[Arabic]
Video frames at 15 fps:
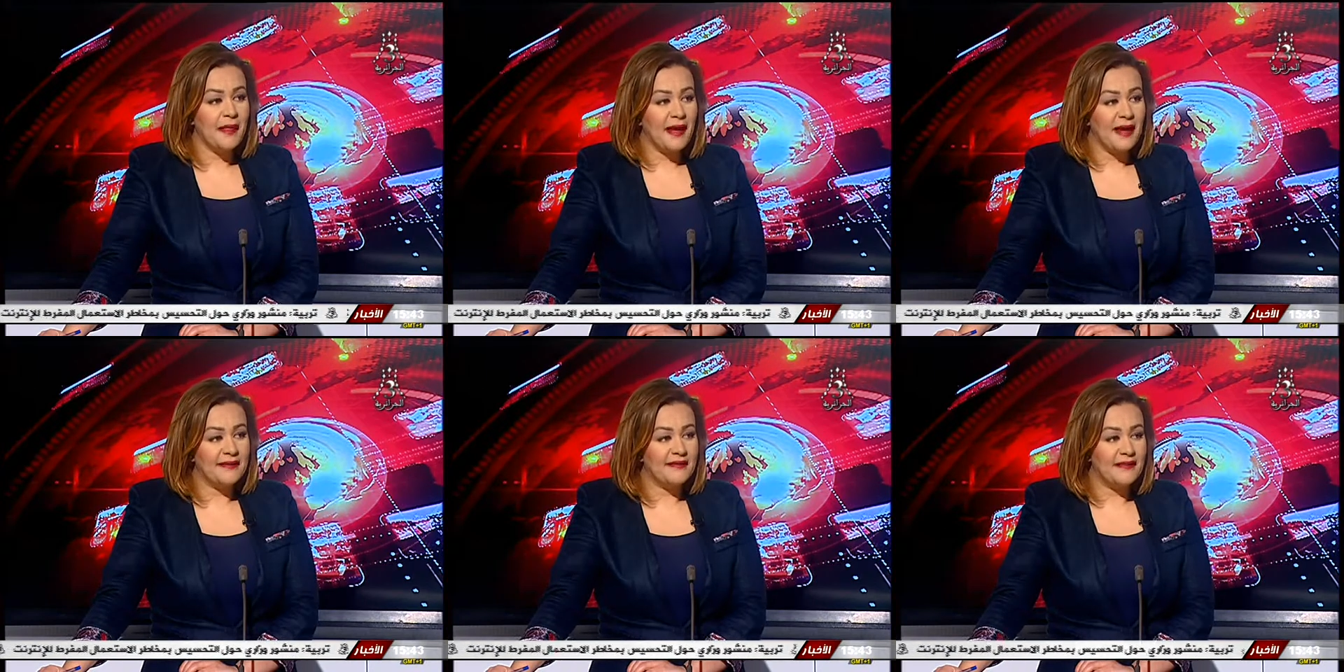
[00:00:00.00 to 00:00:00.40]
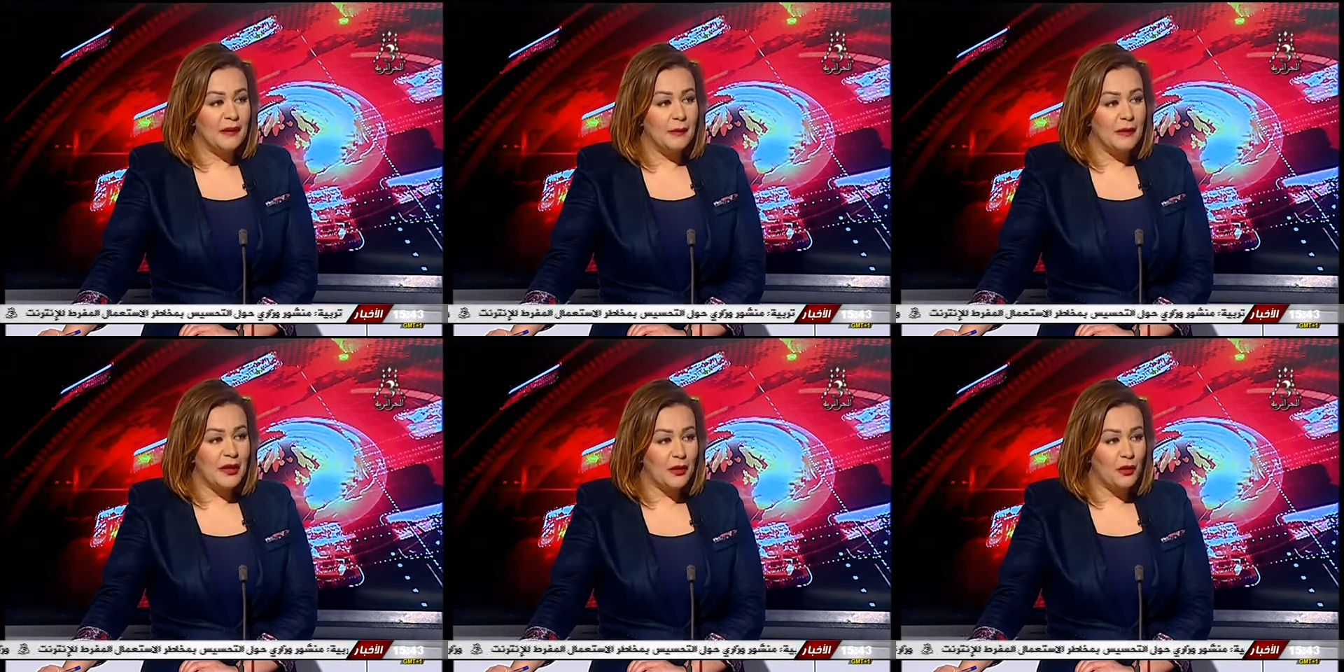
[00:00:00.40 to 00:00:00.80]

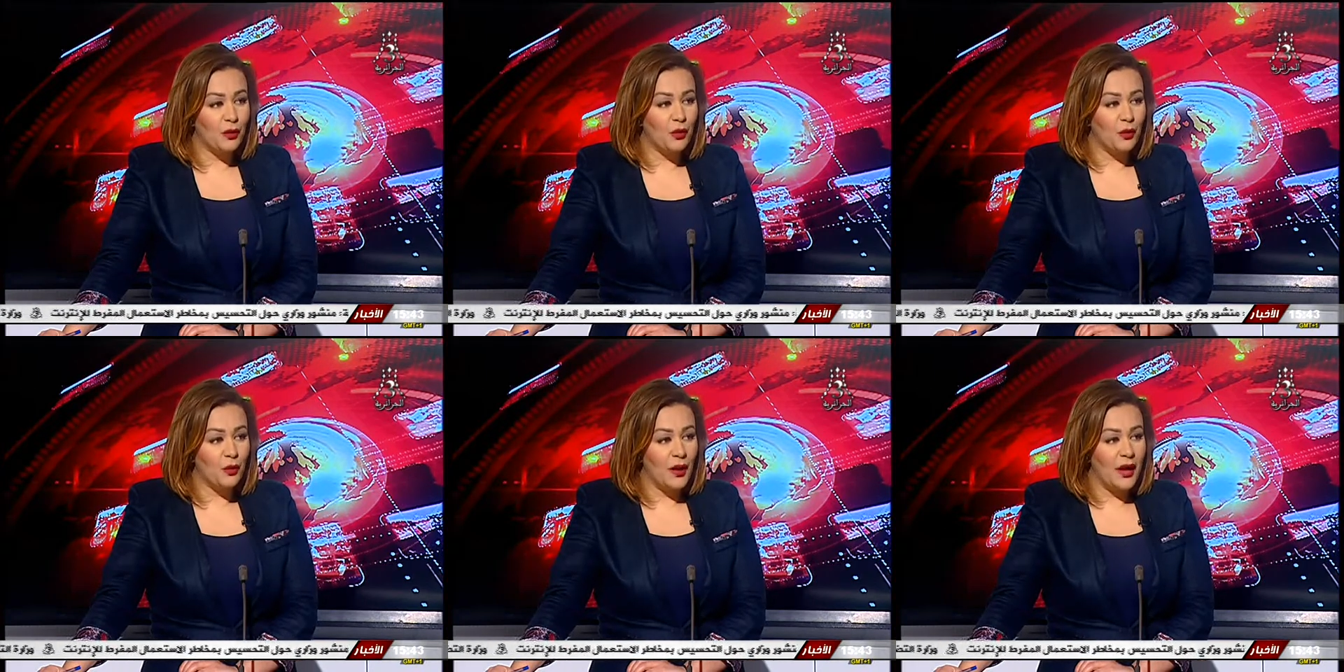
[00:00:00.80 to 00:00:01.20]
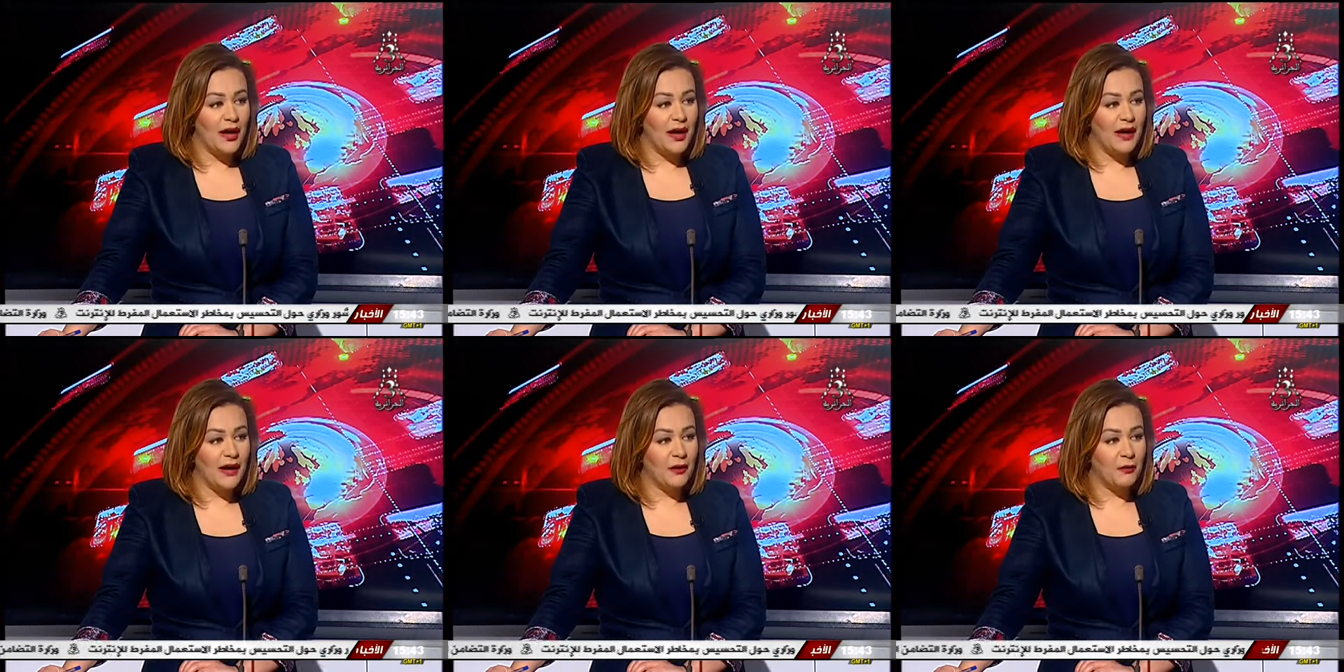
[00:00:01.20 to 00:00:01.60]
التلميذ
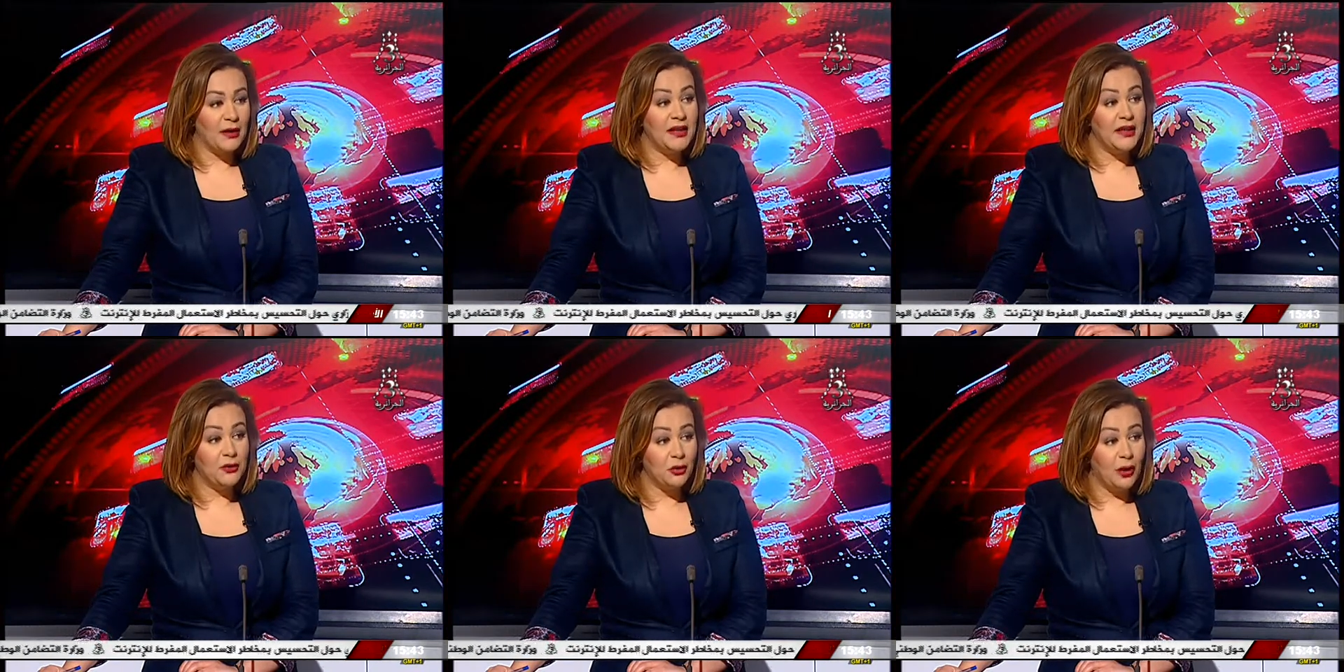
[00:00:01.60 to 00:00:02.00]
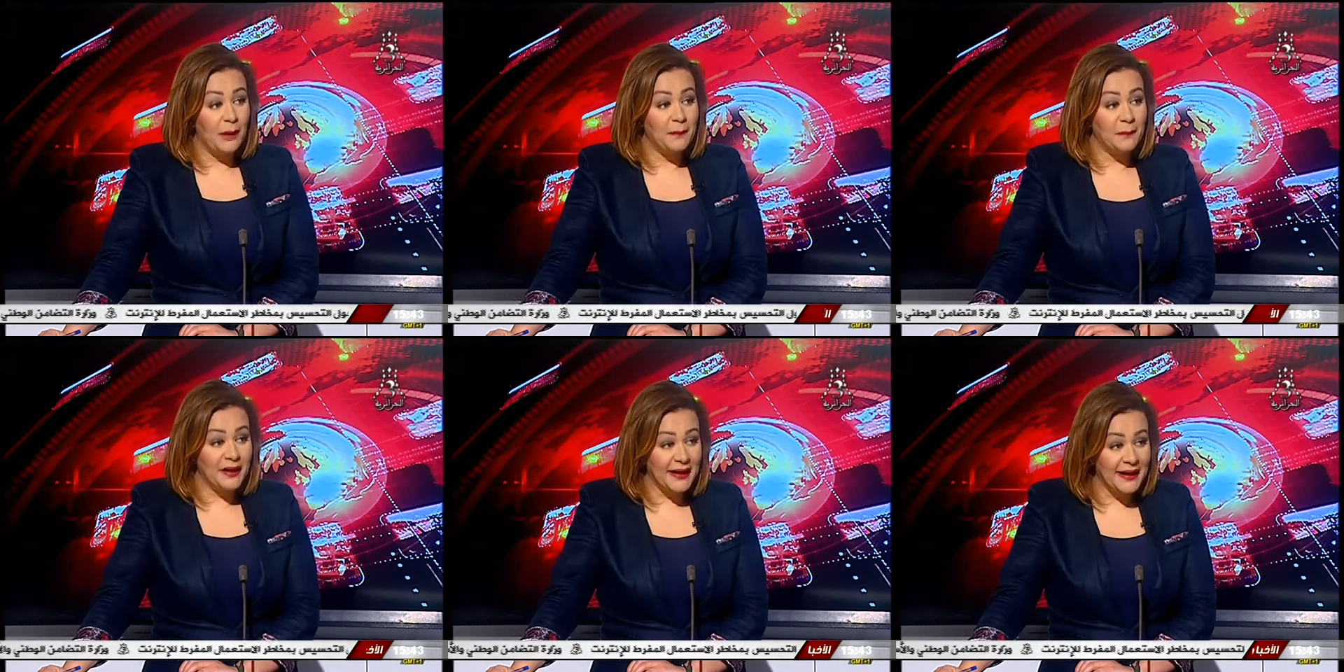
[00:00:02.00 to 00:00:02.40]
وولي
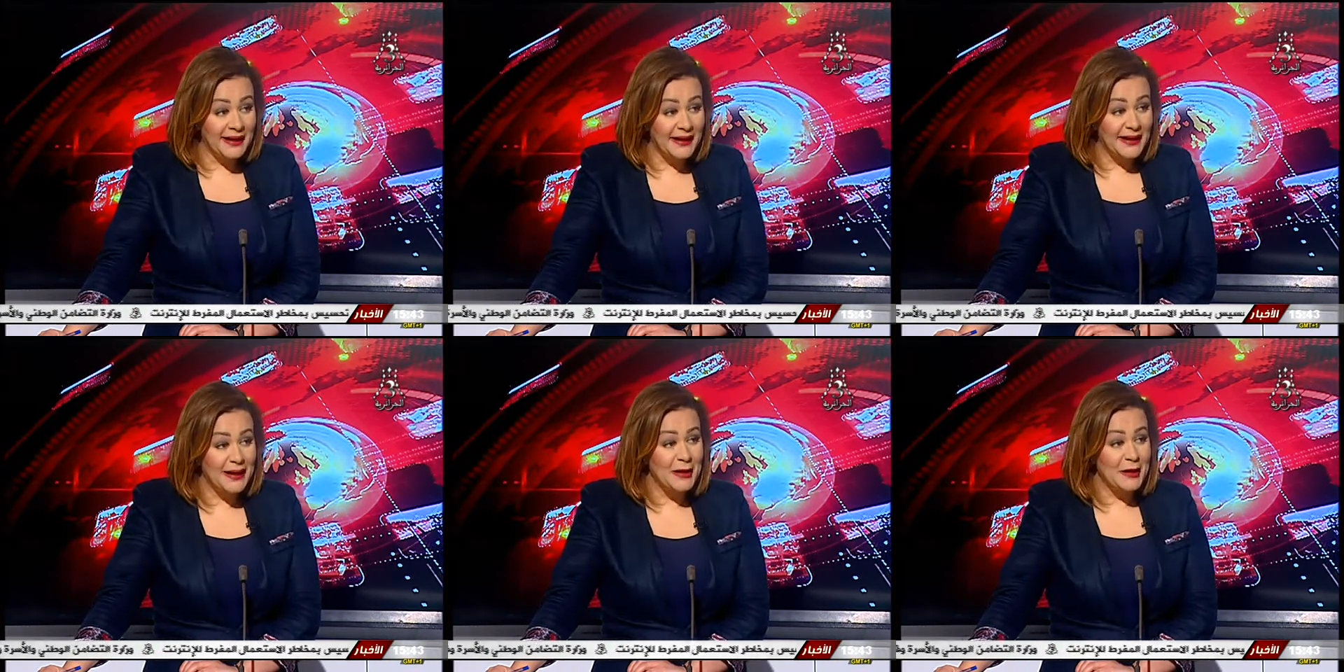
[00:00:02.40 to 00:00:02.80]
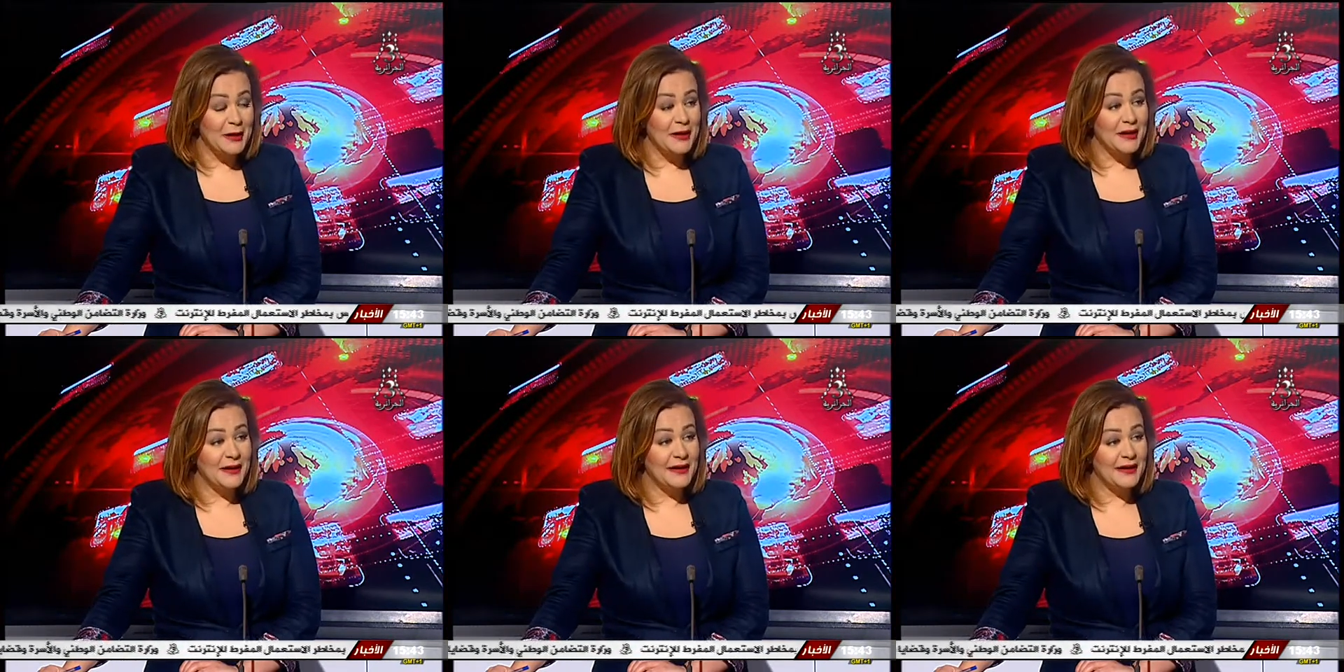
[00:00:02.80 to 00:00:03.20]
امره
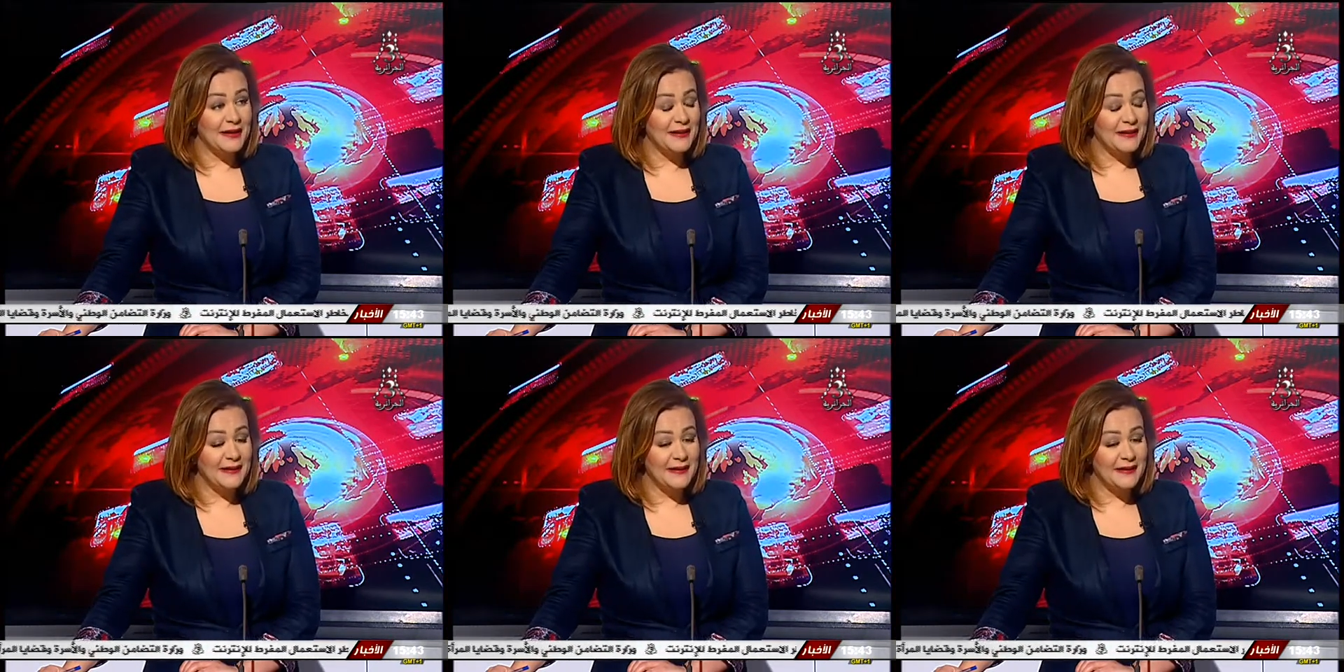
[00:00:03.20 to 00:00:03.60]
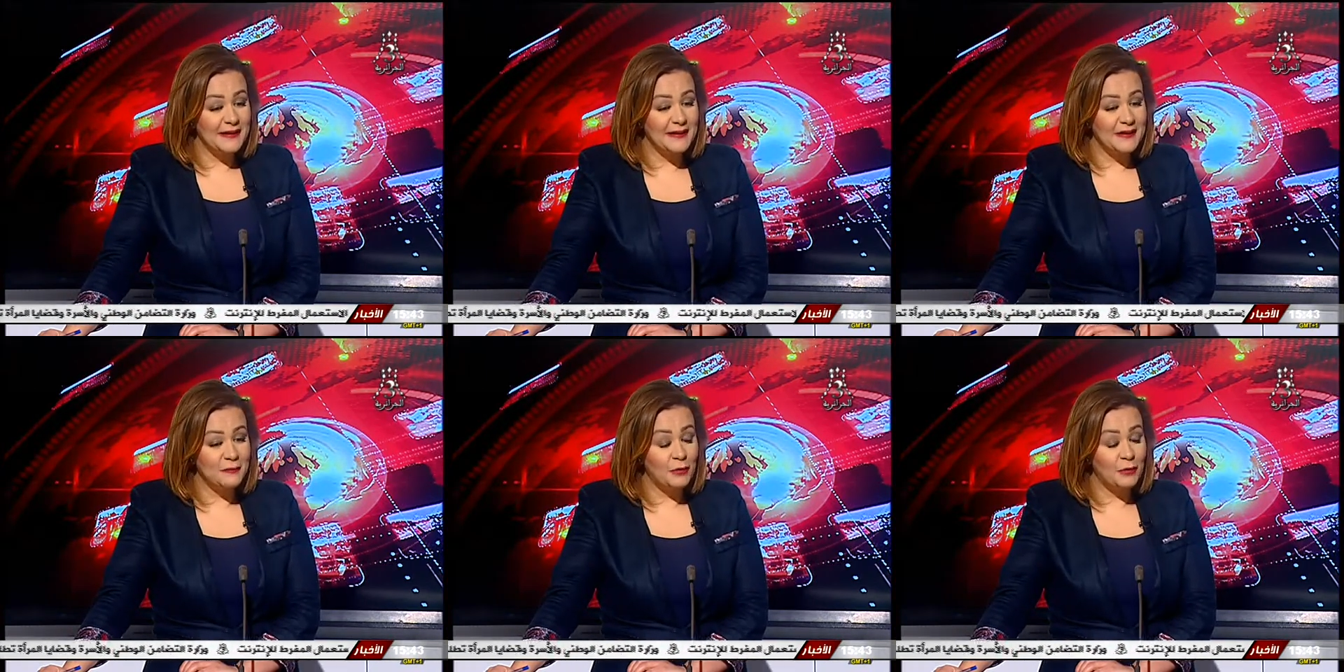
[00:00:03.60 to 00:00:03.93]
آه،